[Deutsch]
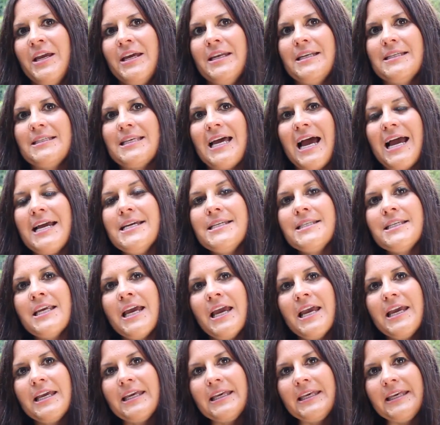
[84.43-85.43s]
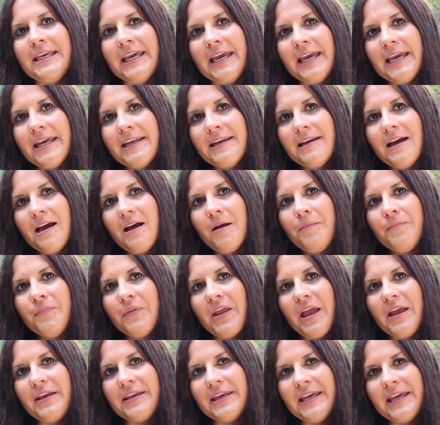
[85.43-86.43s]
Das heißt, jeder
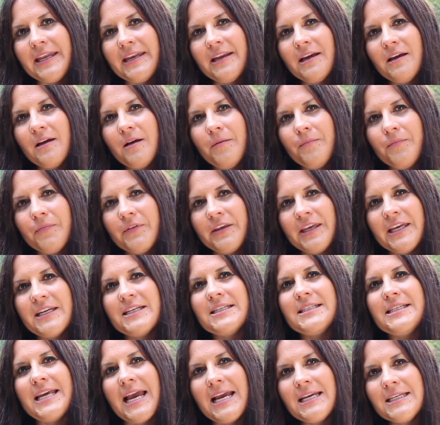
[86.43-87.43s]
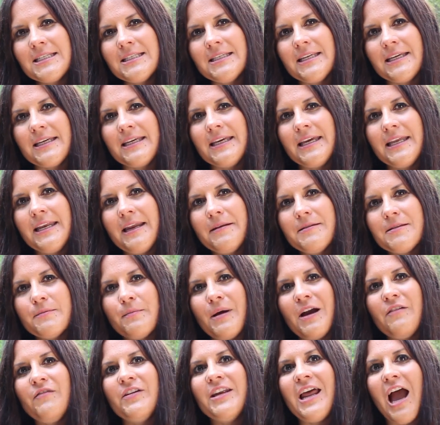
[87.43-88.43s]
jede, jede Technik, jedes
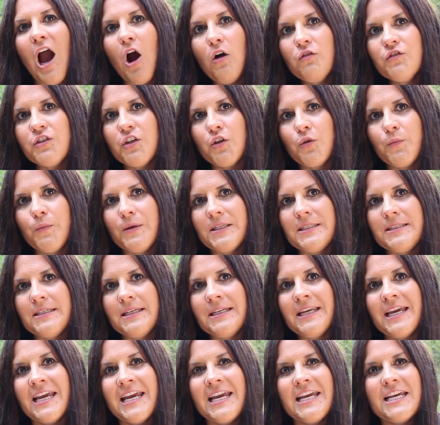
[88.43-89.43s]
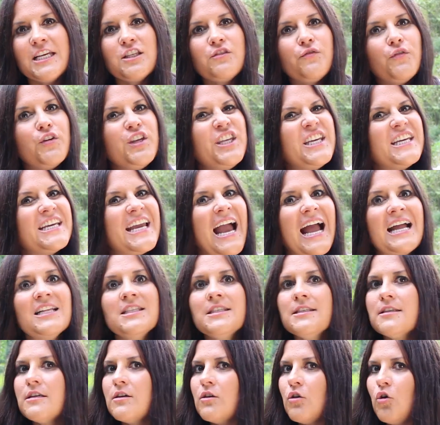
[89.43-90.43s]
Mal, wenn eine Aufstellung passiert, ist für die
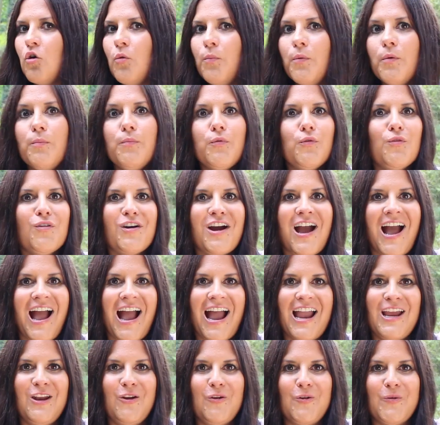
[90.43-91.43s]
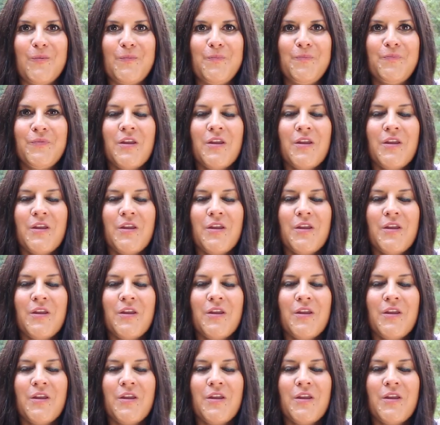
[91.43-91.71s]
ganze Gruppe pure Heilung.